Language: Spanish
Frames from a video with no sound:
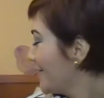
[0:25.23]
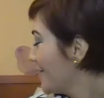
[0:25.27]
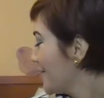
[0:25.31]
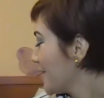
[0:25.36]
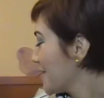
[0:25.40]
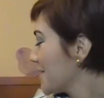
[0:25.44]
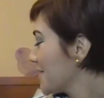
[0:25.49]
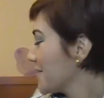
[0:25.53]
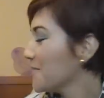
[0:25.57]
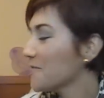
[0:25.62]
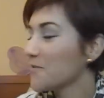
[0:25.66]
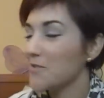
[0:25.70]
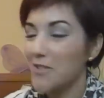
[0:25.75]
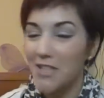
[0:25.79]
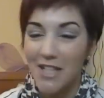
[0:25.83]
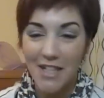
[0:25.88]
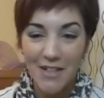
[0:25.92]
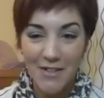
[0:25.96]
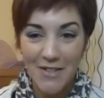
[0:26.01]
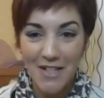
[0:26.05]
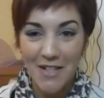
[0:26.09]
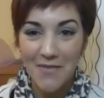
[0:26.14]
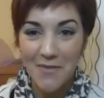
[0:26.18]
no ha sido
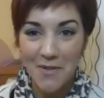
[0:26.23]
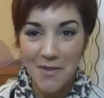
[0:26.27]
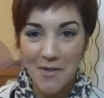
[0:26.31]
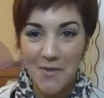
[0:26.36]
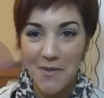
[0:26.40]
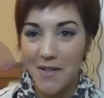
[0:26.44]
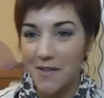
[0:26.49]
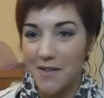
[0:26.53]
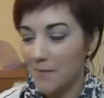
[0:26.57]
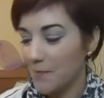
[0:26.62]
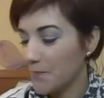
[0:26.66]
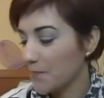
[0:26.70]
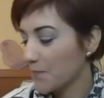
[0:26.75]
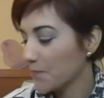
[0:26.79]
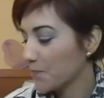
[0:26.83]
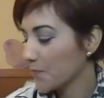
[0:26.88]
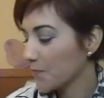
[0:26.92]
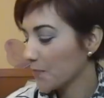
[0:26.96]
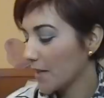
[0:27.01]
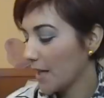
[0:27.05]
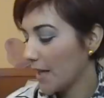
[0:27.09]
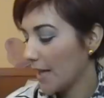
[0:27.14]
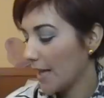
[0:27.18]
muchas cosas, pero bueno,
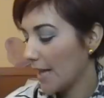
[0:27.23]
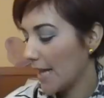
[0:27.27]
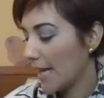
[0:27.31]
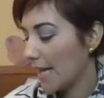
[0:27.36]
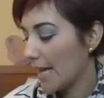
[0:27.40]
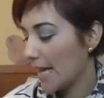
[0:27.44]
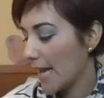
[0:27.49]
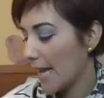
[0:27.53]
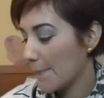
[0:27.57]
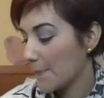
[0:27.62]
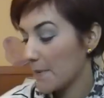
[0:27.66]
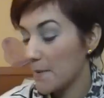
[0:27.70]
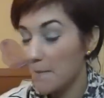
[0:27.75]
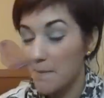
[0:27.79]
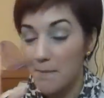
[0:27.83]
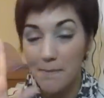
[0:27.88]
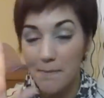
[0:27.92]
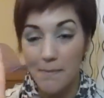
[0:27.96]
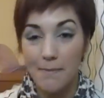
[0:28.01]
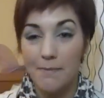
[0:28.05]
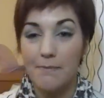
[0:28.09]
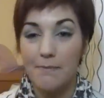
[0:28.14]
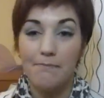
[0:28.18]
eh, a mí
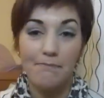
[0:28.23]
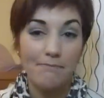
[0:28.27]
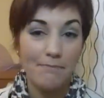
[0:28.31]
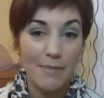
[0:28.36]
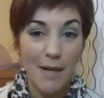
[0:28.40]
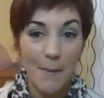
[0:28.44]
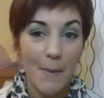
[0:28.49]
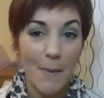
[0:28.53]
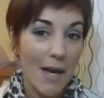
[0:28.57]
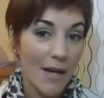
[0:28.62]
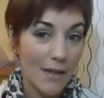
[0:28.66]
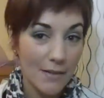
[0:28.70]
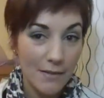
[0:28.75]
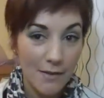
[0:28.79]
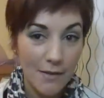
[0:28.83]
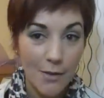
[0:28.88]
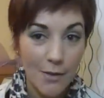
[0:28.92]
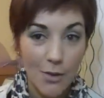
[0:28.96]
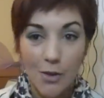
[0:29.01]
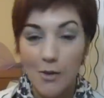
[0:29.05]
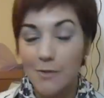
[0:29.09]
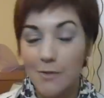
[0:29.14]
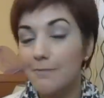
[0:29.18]
Primark
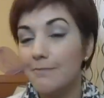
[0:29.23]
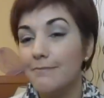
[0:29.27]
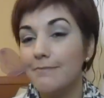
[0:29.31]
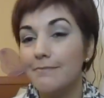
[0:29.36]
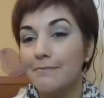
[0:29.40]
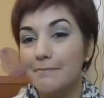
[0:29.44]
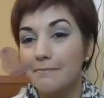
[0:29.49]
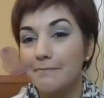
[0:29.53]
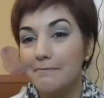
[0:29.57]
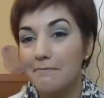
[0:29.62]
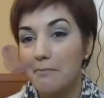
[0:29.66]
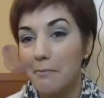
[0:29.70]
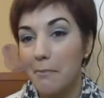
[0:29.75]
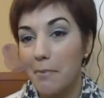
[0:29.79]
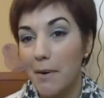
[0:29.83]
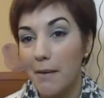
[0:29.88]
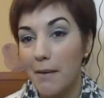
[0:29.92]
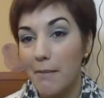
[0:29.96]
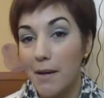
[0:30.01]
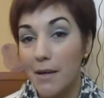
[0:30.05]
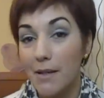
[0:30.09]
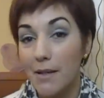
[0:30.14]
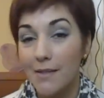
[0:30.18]
o
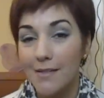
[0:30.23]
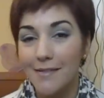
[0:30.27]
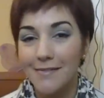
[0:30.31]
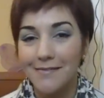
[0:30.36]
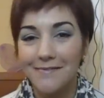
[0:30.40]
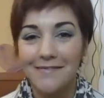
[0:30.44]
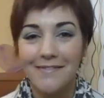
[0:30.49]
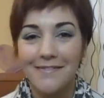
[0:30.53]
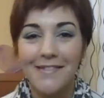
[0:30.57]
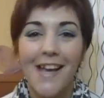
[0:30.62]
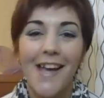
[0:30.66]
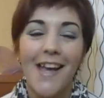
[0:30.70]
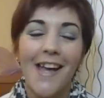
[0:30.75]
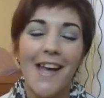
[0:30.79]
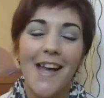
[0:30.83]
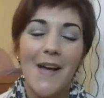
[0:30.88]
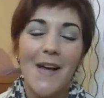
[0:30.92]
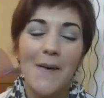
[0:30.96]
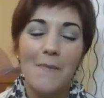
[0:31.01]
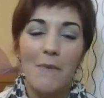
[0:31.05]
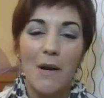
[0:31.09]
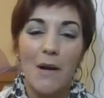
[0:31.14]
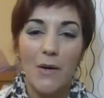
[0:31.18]
Primark
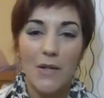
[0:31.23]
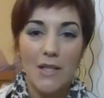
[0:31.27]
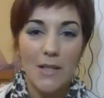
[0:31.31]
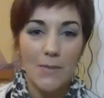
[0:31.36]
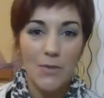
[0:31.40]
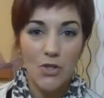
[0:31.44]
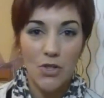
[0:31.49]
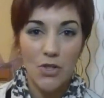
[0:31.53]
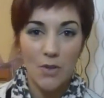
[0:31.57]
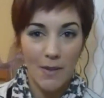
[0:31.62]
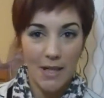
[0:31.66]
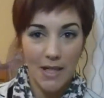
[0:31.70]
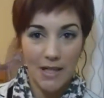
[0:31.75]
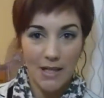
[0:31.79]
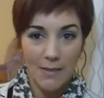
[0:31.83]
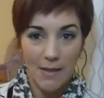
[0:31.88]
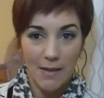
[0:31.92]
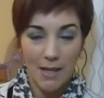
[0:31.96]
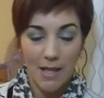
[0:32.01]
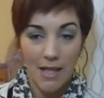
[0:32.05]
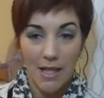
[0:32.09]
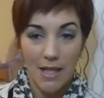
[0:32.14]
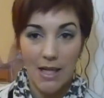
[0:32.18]
me gusta mucho para el
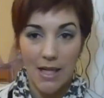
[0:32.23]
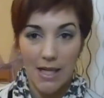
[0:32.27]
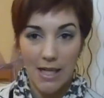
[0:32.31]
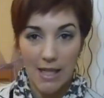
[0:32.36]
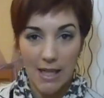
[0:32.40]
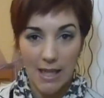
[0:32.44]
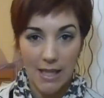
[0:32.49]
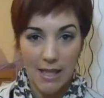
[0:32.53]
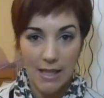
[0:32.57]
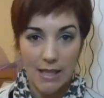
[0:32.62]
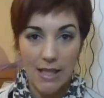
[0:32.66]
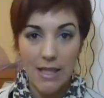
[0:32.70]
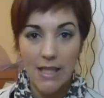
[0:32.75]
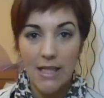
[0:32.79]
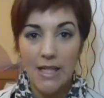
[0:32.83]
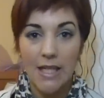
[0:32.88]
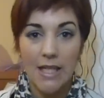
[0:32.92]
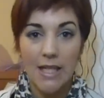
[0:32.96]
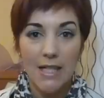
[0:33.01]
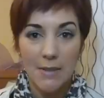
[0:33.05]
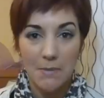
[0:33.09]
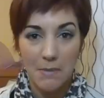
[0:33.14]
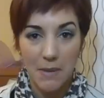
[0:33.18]
tema de
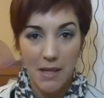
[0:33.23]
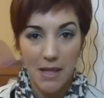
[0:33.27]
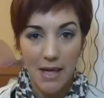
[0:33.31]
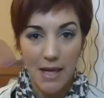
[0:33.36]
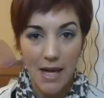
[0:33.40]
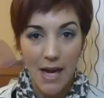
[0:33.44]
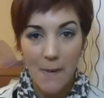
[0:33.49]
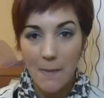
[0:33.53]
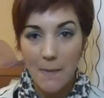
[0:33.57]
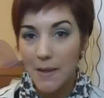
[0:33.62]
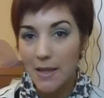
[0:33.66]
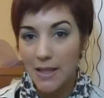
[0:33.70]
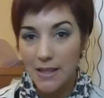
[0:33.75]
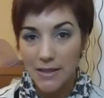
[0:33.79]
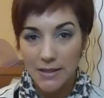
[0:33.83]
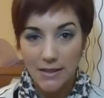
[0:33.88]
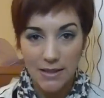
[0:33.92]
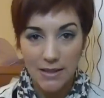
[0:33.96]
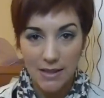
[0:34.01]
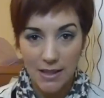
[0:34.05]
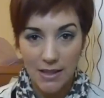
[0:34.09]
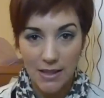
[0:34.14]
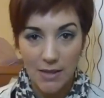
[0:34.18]
calcetines,
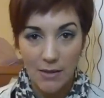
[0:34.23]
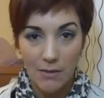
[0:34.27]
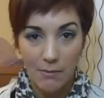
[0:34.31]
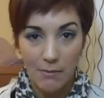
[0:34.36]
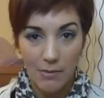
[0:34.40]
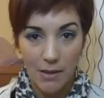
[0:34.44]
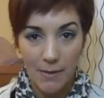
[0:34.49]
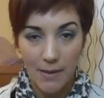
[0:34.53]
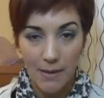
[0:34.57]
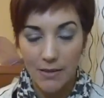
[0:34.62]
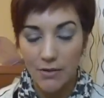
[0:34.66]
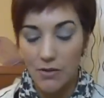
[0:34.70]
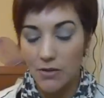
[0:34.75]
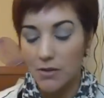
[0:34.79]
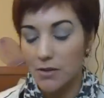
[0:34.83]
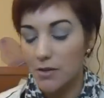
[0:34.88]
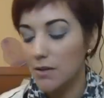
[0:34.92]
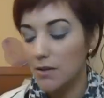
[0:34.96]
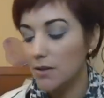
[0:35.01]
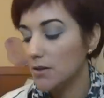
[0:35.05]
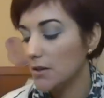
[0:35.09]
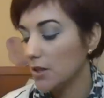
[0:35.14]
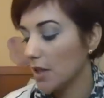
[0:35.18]
pijamas y complementos,
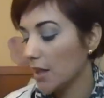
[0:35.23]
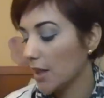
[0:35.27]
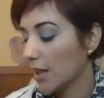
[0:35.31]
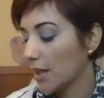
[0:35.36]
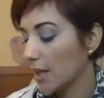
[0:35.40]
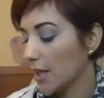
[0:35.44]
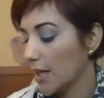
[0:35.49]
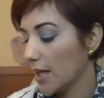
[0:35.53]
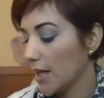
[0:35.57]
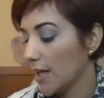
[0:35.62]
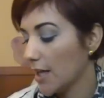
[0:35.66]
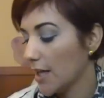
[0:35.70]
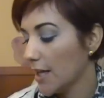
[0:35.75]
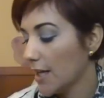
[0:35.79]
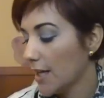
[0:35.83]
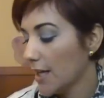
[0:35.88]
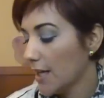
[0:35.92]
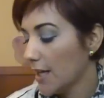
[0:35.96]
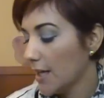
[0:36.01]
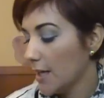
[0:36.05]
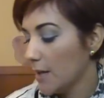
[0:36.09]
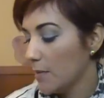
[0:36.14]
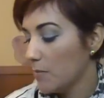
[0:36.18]
¿no? Entonces
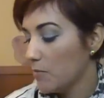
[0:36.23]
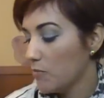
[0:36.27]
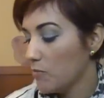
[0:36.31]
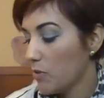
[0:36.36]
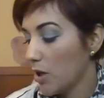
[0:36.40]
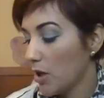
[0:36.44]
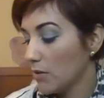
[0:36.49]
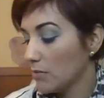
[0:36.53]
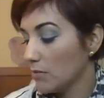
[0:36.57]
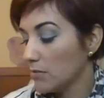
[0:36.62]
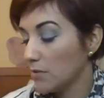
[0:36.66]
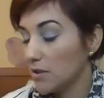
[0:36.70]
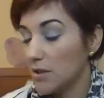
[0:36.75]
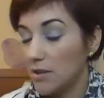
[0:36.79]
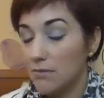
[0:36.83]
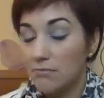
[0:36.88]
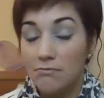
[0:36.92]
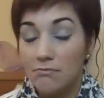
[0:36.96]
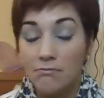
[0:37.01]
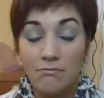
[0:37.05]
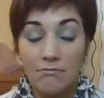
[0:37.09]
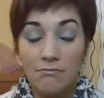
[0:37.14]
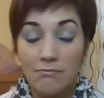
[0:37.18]
bueno,
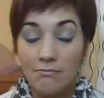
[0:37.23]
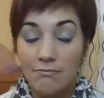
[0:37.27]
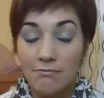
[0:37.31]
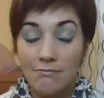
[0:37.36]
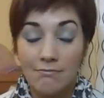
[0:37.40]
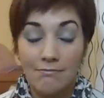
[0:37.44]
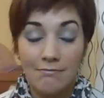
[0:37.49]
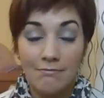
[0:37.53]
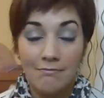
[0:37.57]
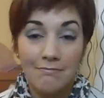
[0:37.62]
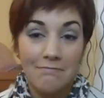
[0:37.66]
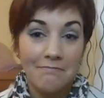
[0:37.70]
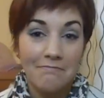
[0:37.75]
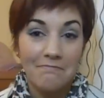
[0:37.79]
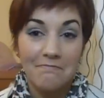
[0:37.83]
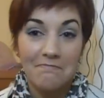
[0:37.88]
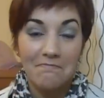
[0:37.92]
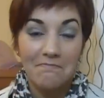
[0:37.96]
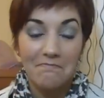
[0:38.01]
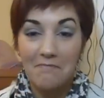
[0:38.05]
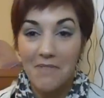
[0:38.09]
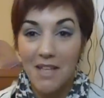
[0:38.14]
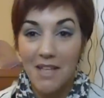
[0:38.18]

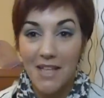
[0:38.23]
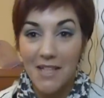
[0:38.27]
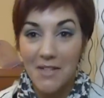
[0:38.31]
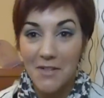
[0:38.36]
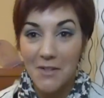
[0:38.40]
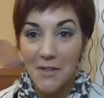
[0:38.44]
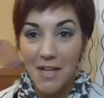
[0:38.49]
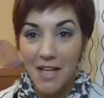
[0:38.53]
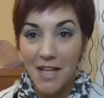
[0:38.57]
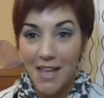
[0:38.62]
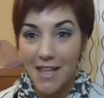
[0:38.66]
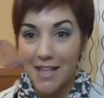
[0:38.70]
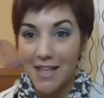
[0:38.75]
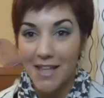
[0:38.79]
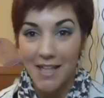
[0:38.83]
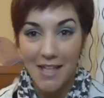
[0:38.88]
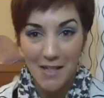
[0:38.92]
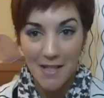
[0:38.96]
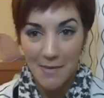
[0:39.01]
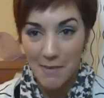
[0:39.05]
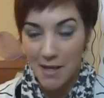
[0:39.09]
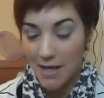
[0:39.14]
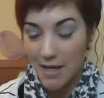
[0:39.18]
mm, vi estos
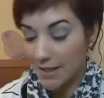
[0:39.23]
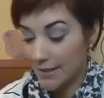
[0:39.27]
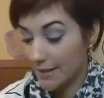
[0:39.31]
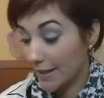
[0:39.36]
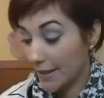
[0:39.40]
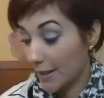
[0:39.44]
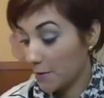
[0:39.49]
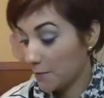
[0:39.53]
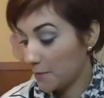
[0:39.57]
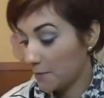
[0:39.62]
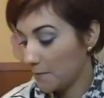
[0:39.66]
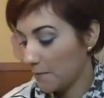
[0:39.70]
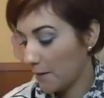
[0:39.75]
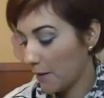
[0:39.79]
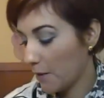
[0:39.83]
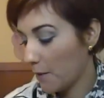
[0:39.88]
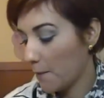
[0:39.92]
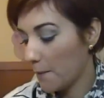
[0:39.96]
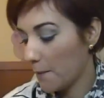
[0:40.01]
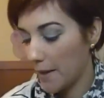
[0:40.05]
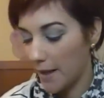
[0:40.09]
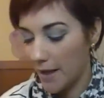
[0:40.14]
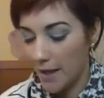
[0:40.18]
calcetines y me encantaron. Me
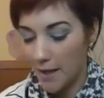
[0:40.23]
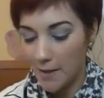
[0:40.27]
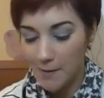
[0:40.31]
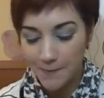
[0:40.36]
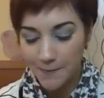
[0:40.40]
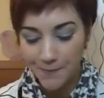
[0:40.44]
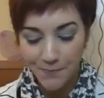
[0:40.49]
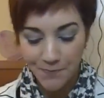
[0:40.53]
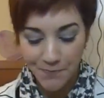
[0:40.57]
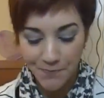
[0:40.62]
compré